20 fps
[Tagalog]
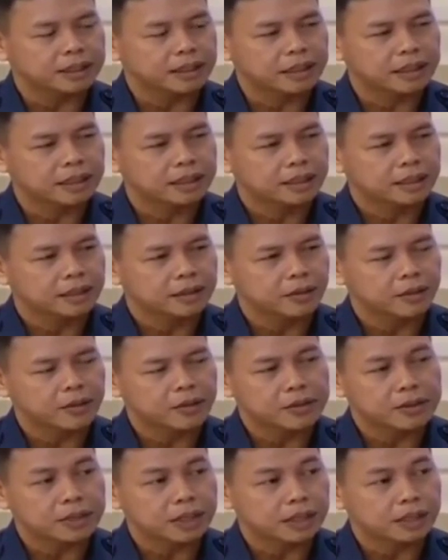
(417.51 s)
kanya
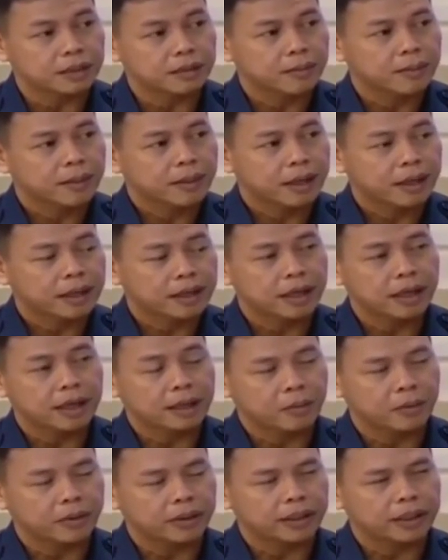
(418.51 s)
doon sa
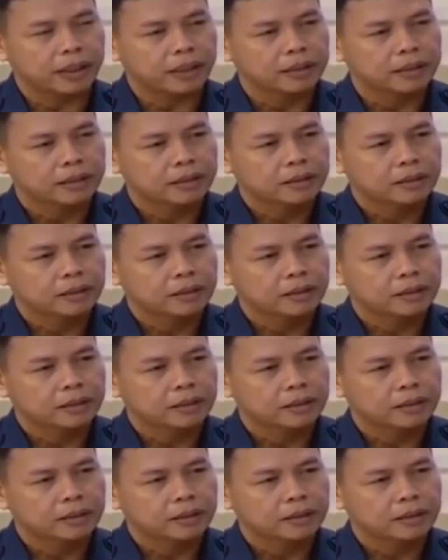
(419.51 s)
uh, Albuera.